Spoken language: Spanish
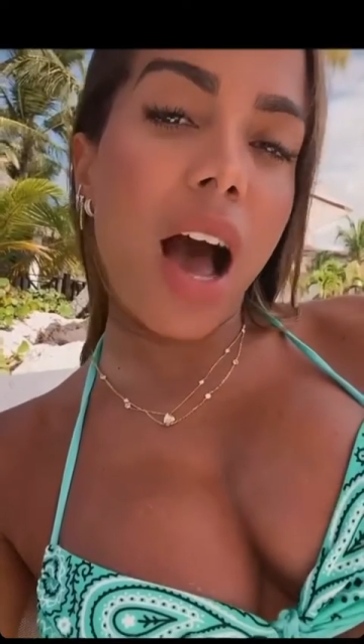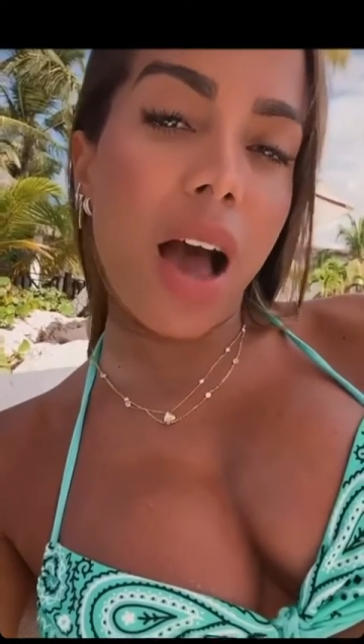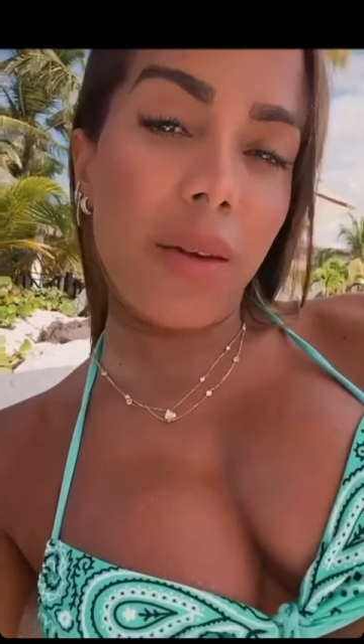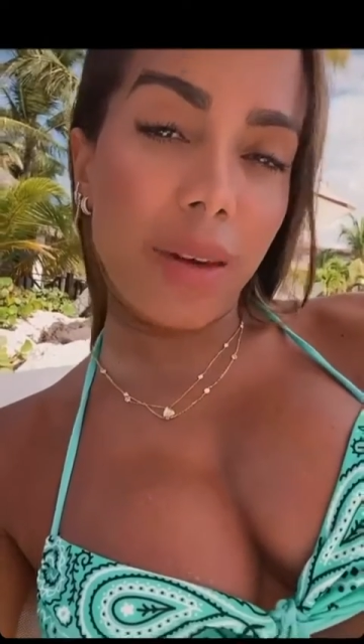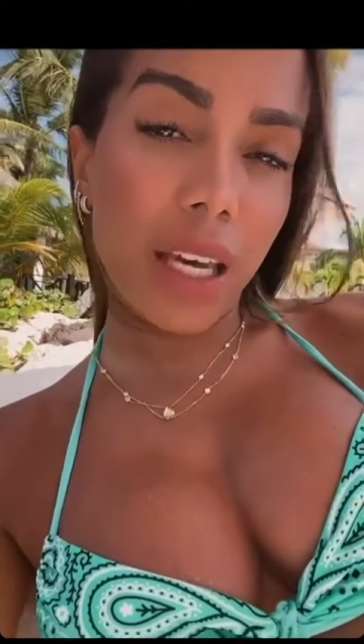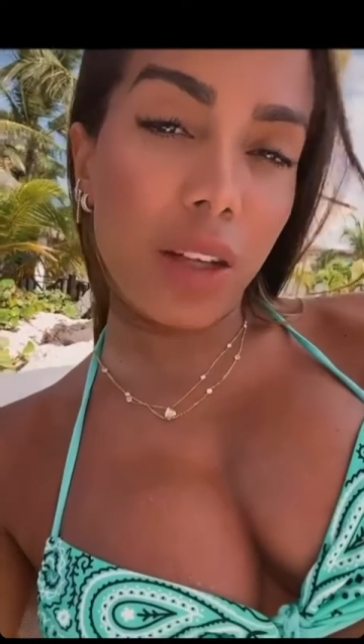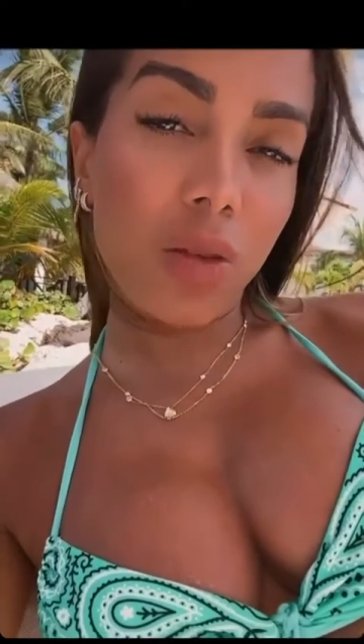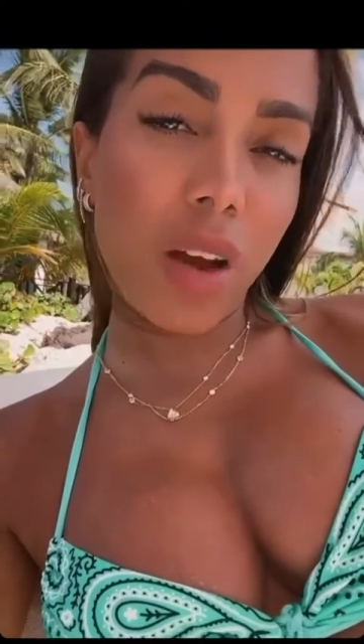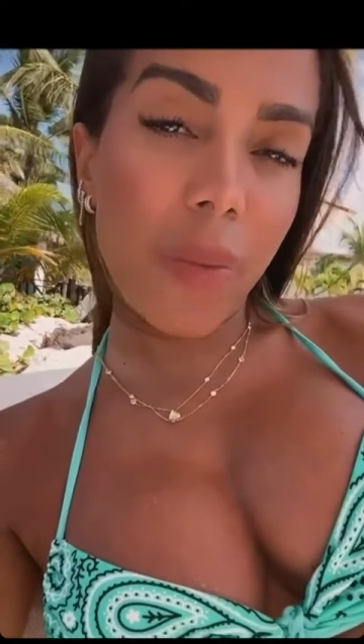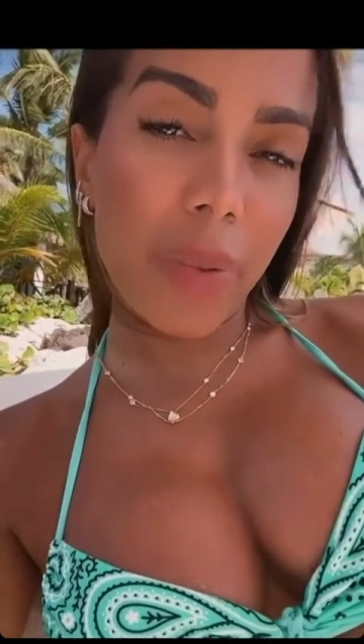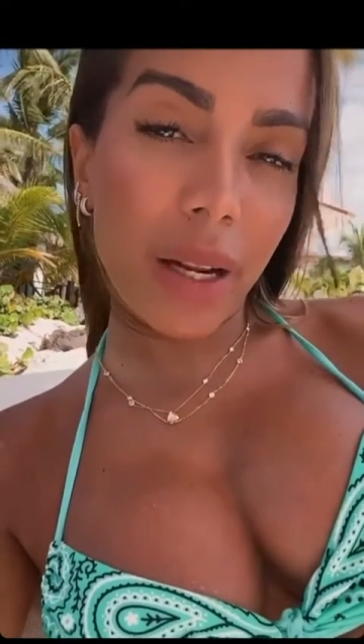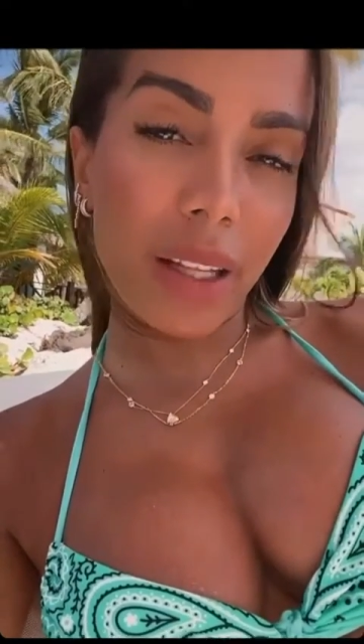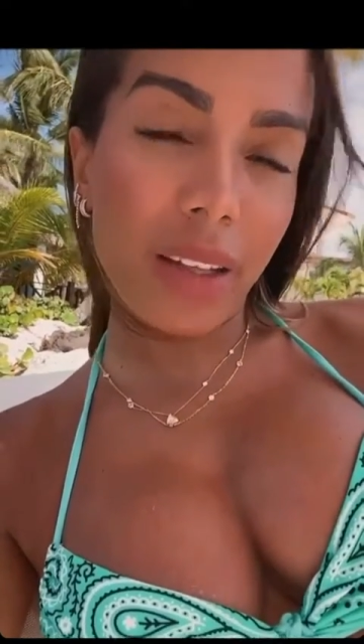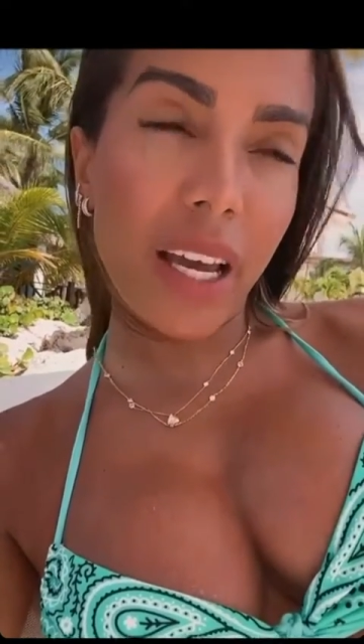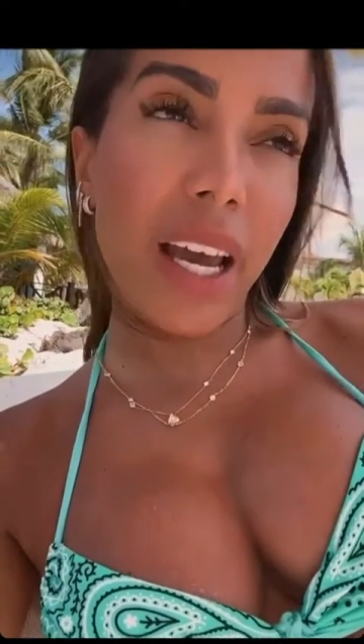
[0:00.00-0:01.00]
abierto a
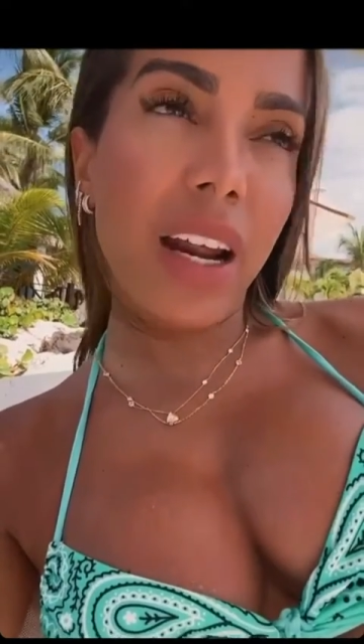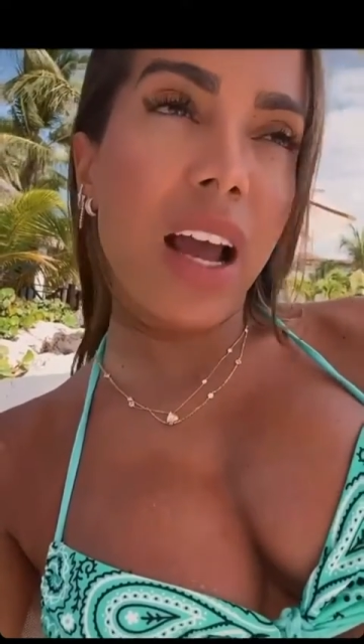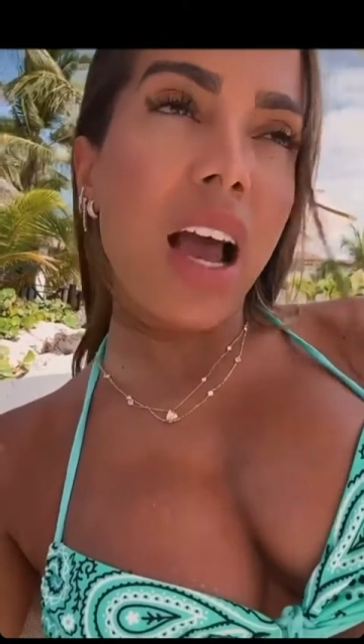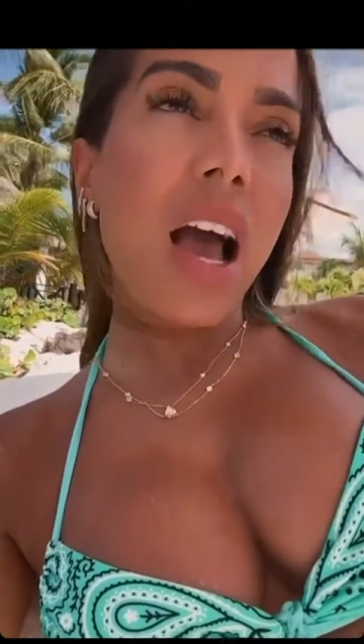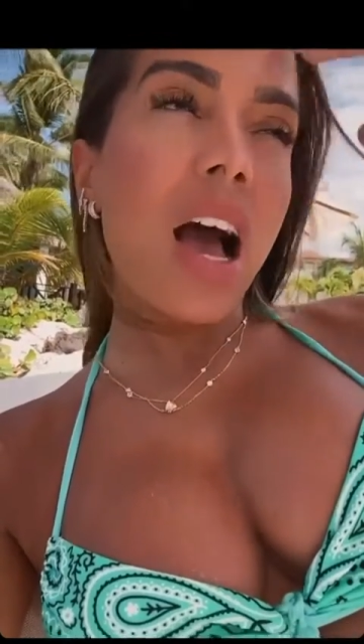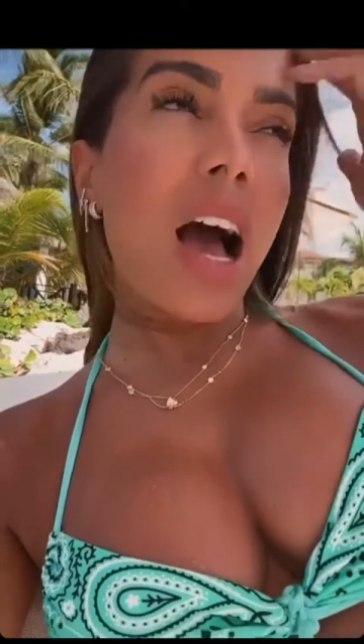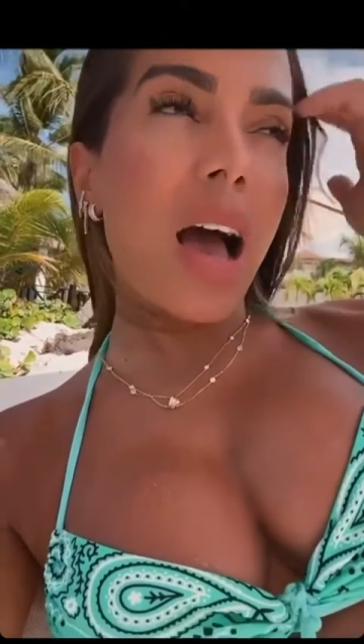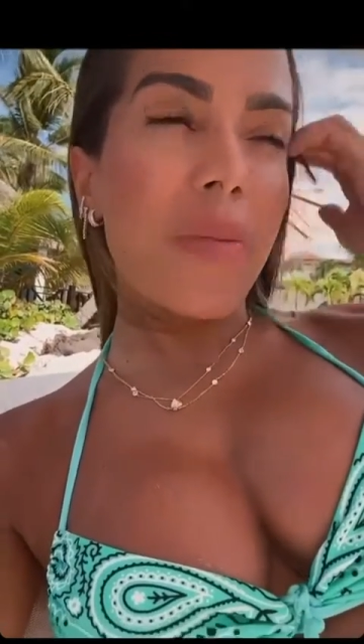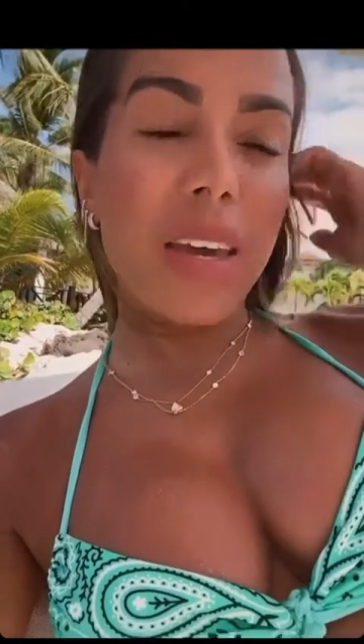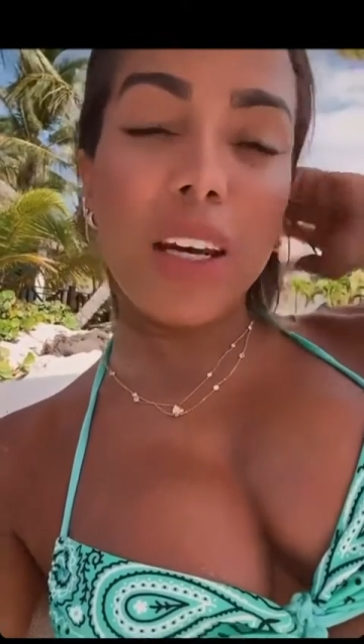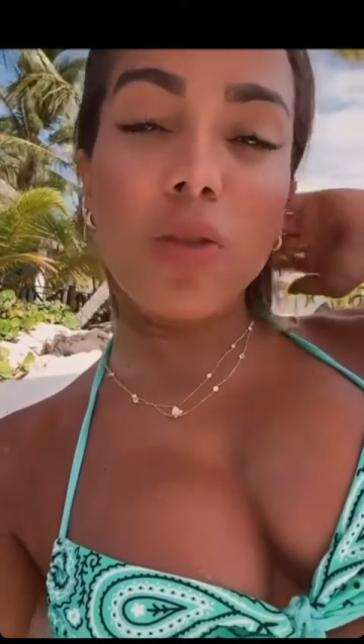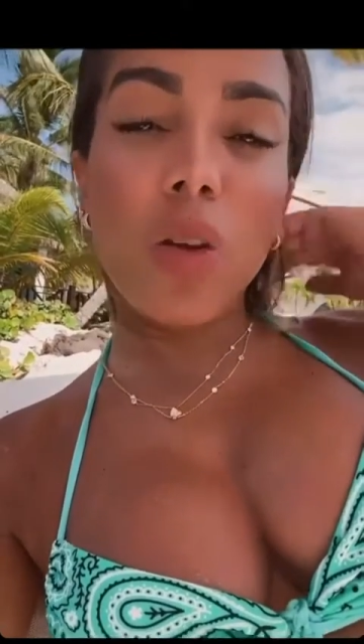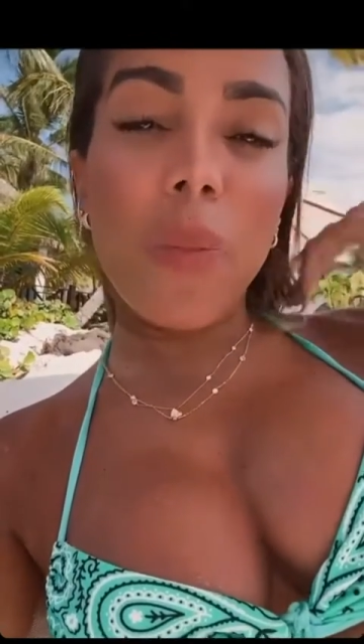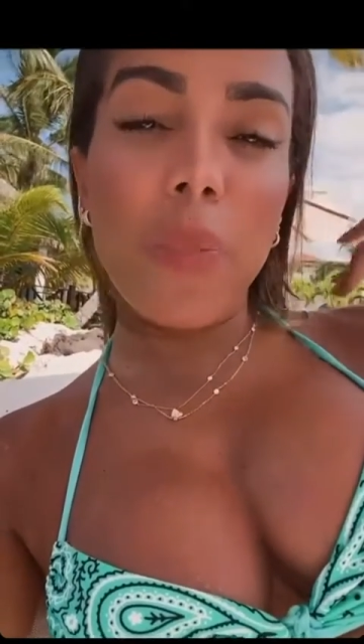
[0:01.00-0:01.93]
aprender, abierto